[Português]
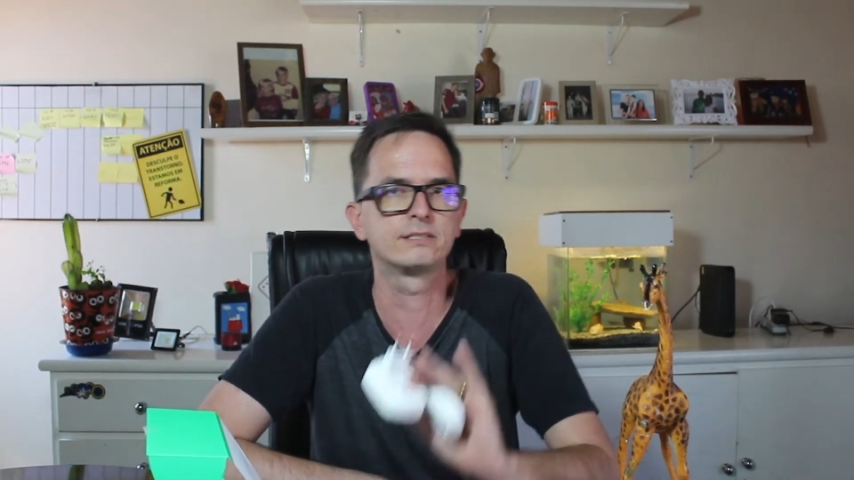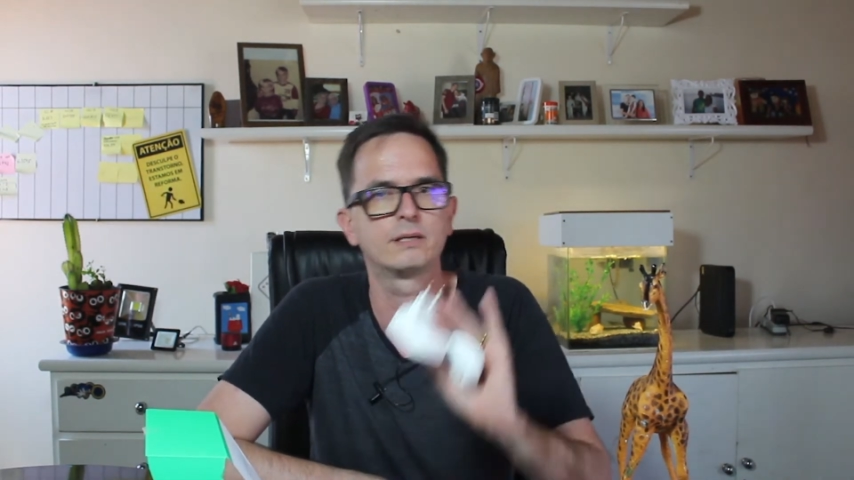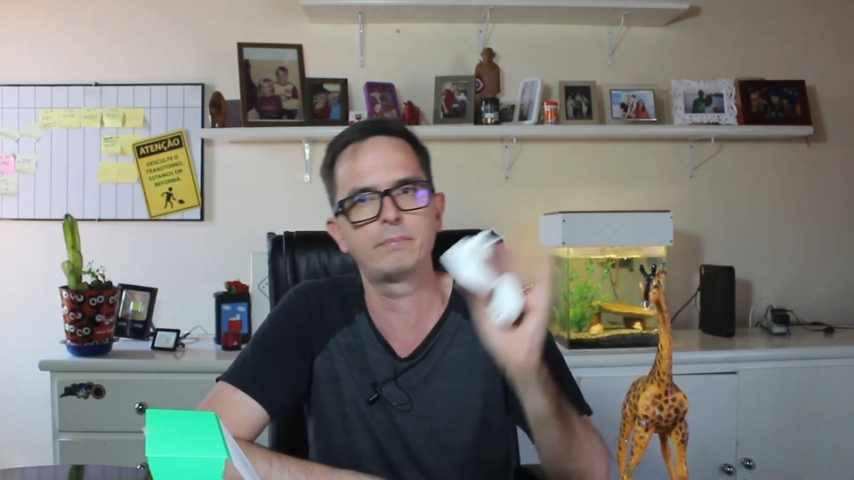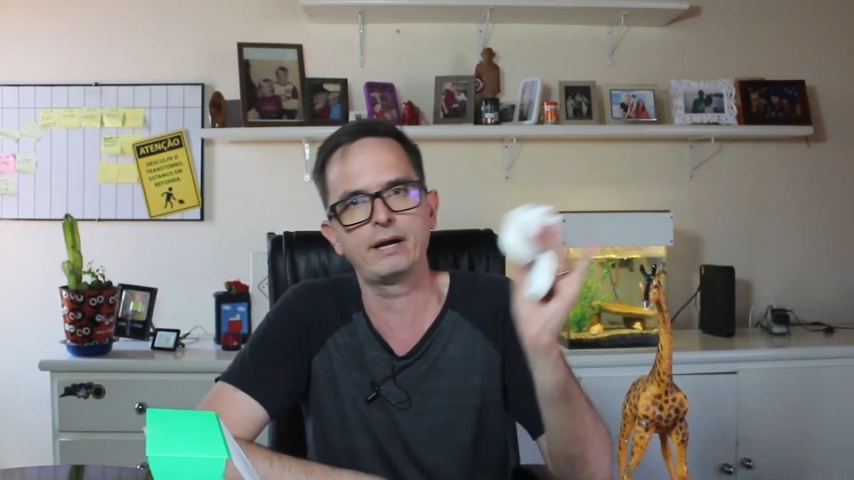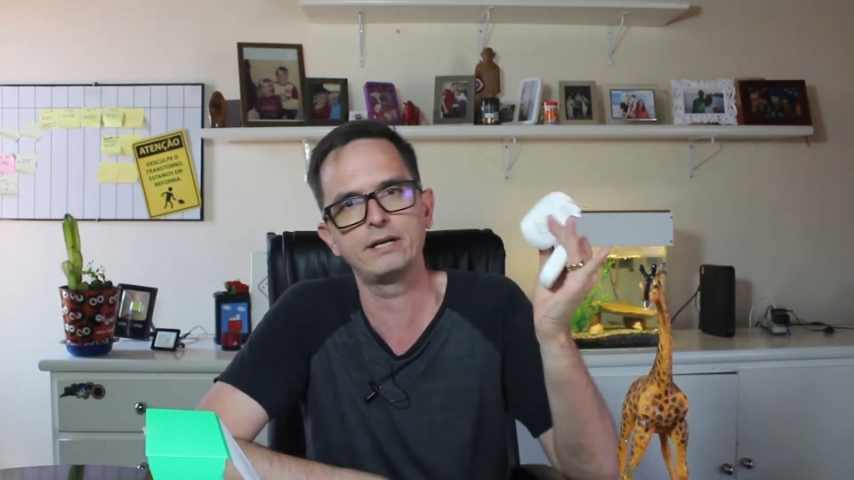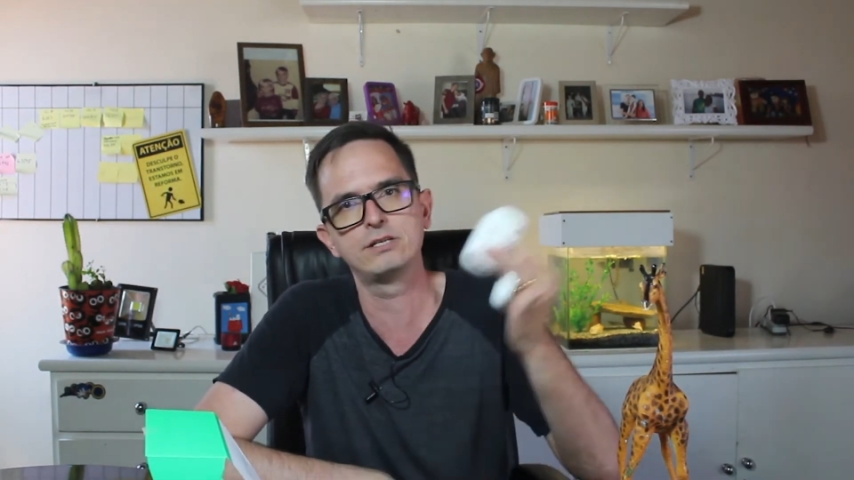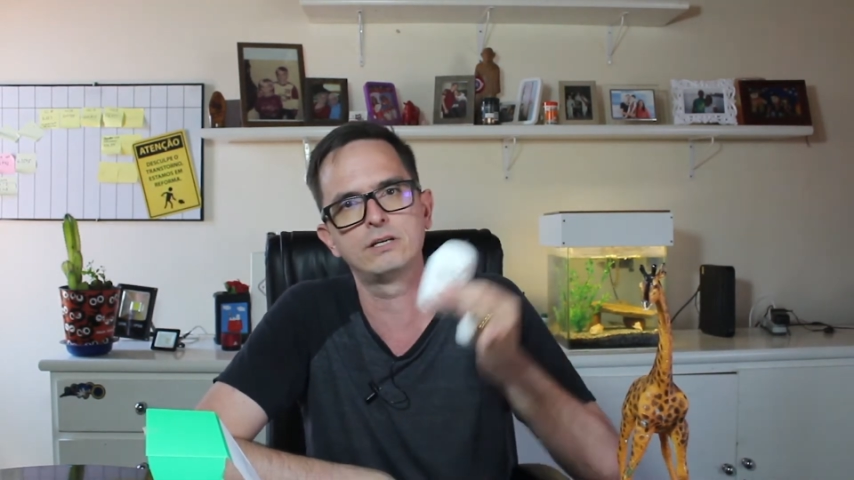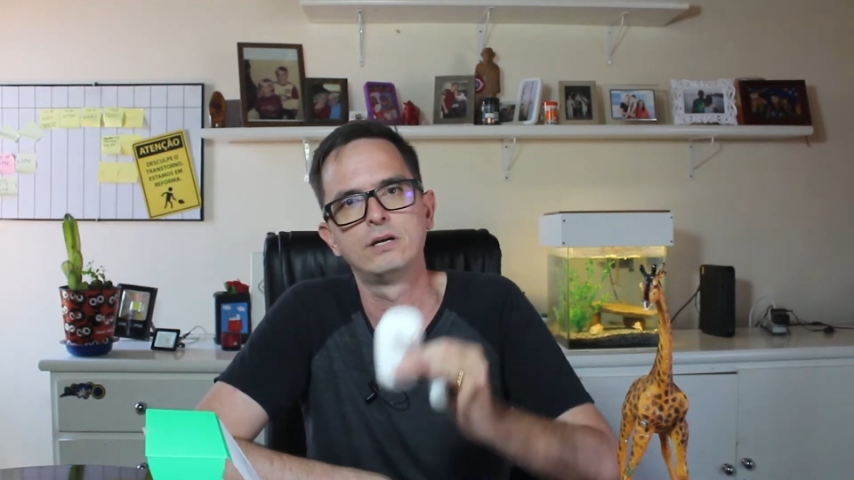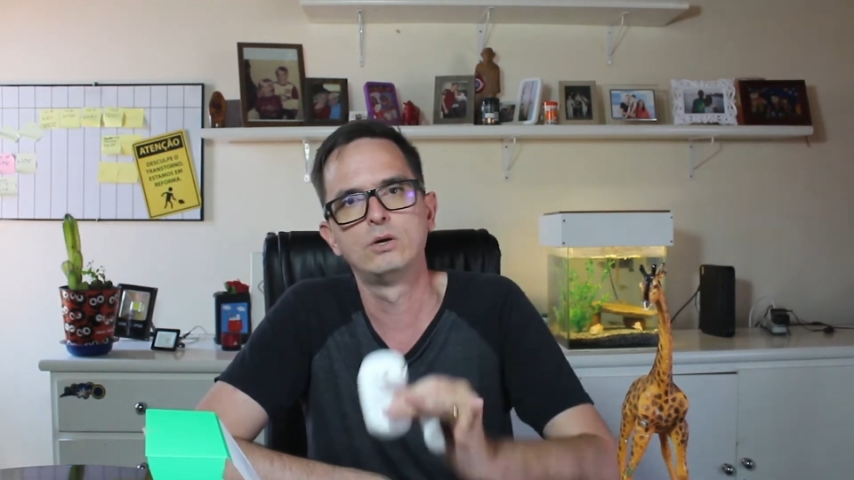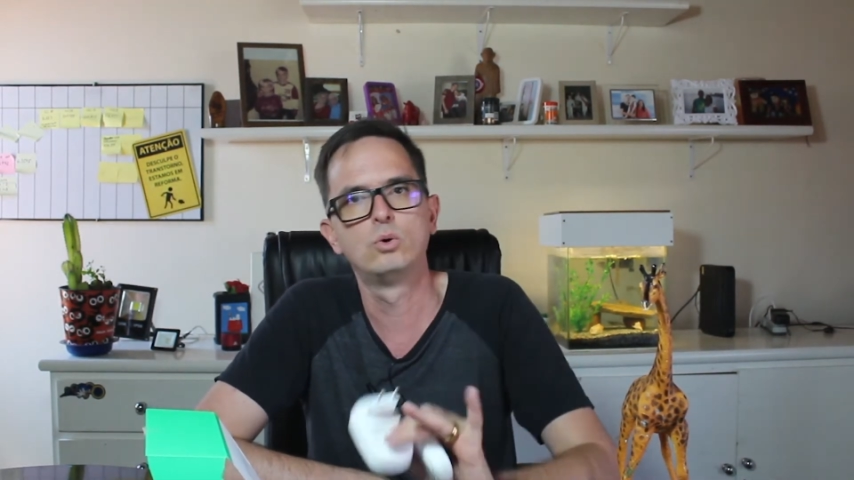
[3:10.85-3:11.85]
Que você
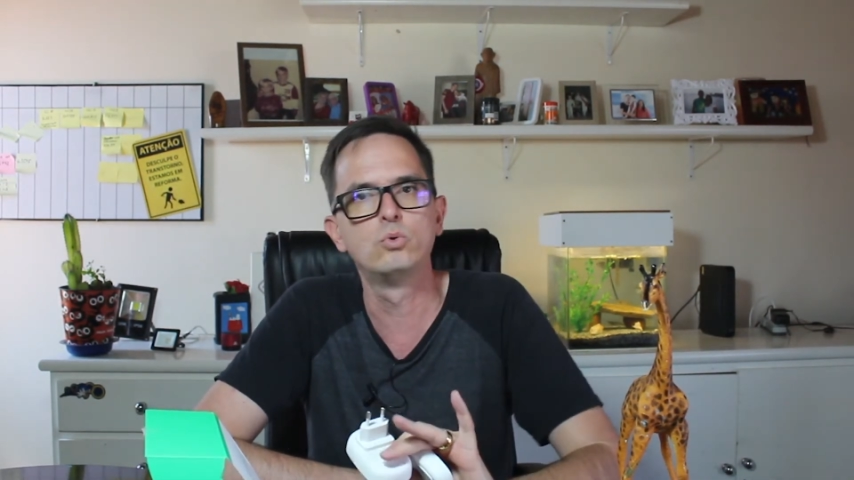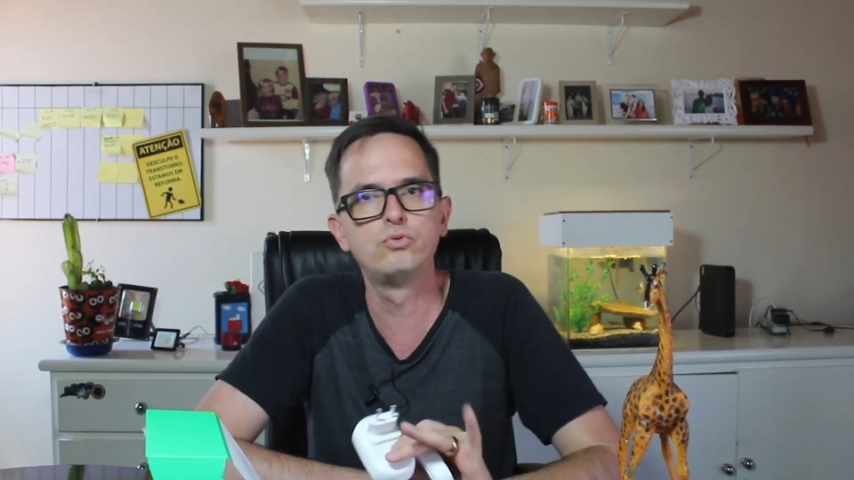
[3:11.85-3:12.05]
pede o